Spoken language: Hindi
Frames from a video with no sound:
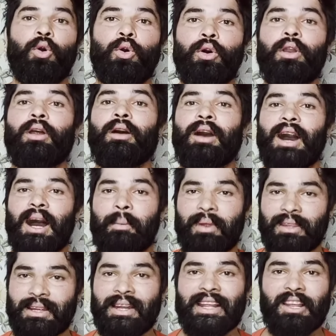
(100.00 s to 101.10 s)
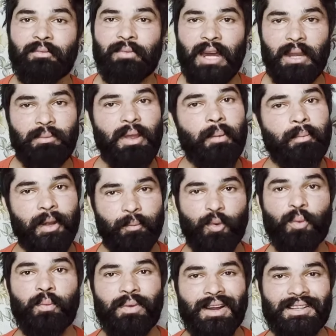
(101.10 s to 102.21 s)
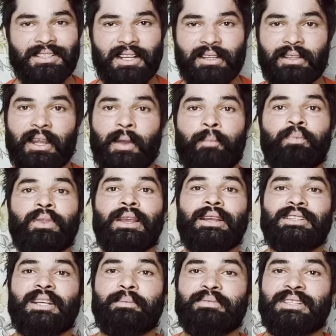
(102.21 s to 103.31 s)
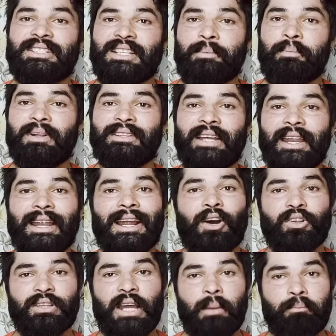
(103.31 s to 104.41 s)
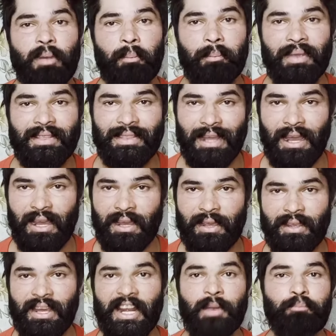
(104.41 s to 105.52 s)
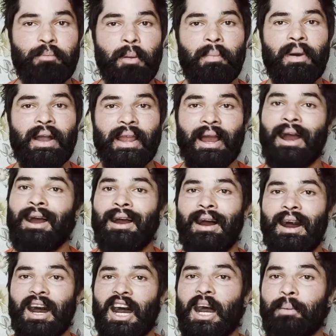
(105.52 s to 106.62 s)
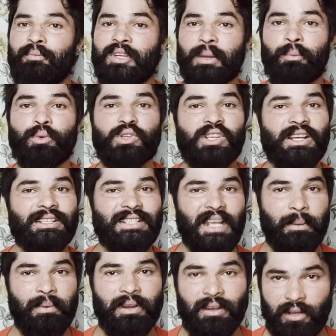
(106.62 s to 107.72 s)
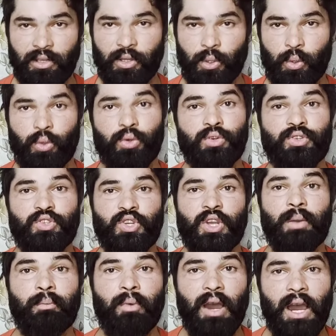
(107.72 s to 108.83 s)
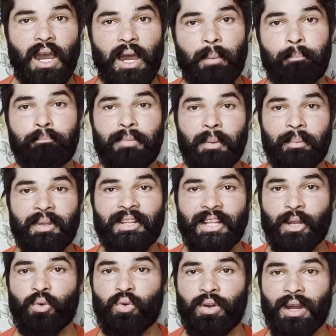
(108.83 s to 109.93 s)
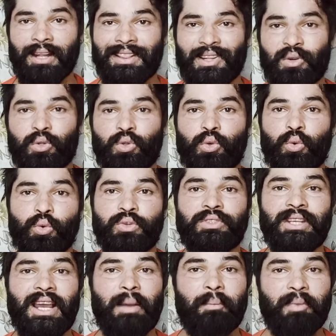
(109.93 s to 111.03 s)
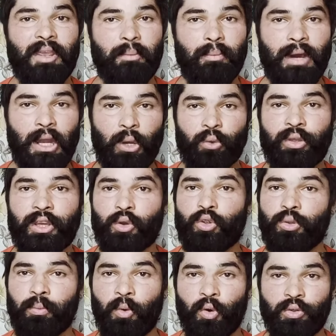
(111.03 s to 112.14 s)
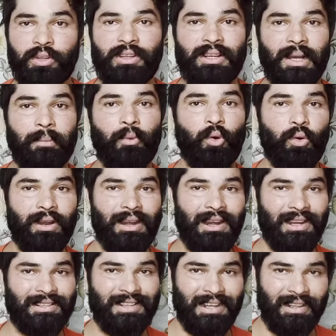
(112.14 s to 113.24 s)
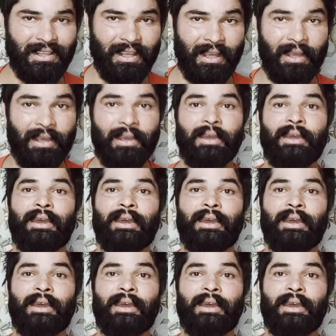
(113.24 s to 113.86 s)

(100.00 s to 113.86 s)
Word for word: और आपकी दाढ़ी के बाल भी आप रिमूव कर सकते हैं सबसे सिंपल तरीका होता है पपीता यानी पपाया आप जब उसका सेवन करते हो जब आप पपीते को खाते हो तो उससे आपकी बालों की ग्रोथ बहुत ही कम होने लग जाती है